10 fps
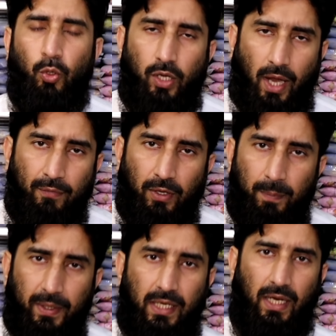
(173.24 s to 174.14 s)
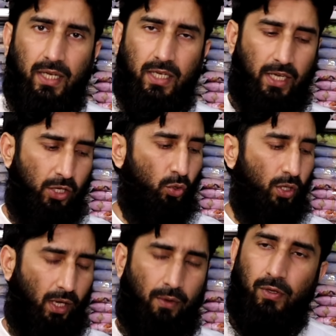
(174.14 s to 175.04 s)
न्यू अराइवल पे जाएंगे न्यू
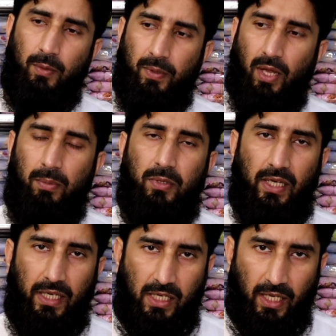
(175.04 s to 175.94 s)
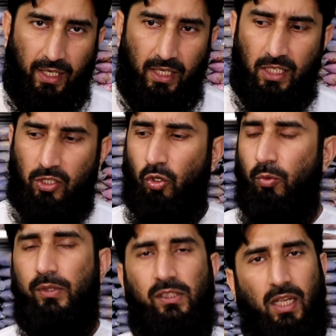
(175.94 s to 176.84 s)
अराइवल पे आप क्लिक करेंगे जो
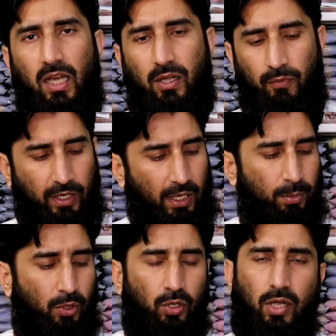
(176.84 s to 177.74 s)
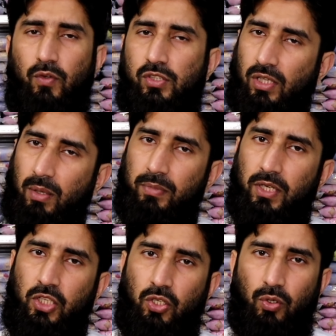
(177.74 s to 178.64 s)
भी स्टॉक अवेलेबल होगा वो
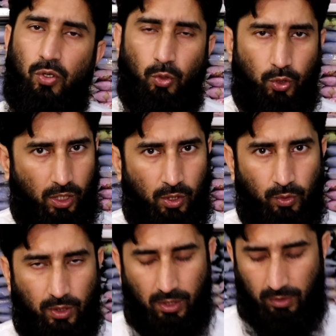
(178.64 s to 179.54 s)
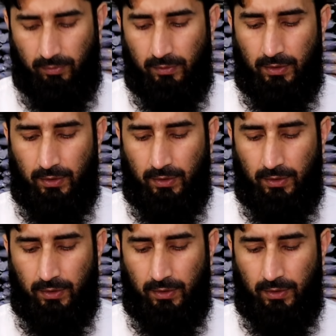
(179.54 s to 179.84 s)
सामने शो हो रहा होगा